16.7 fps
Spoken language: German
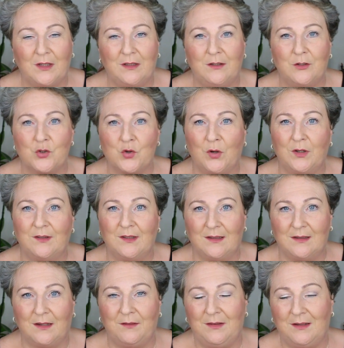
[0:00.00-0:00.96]
Denn die Joyce
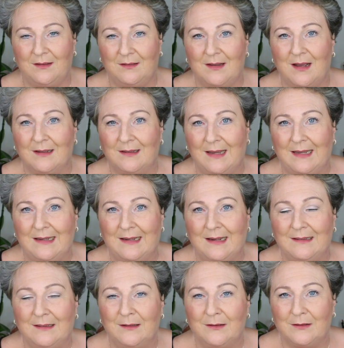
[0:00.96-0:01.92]
hat da, wie gesagt, ein
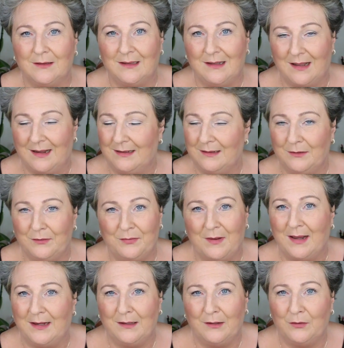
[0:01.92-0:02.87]
ganz kleines,
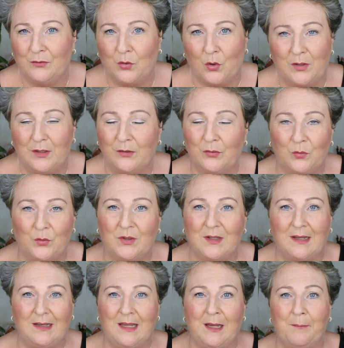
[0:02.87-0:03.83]
feines, tolles
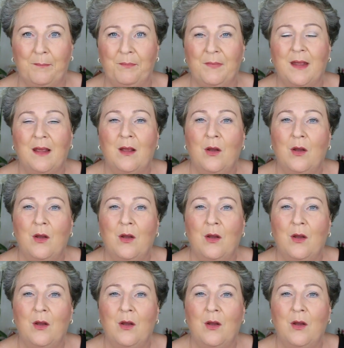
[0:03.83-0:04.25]
Unternehmen.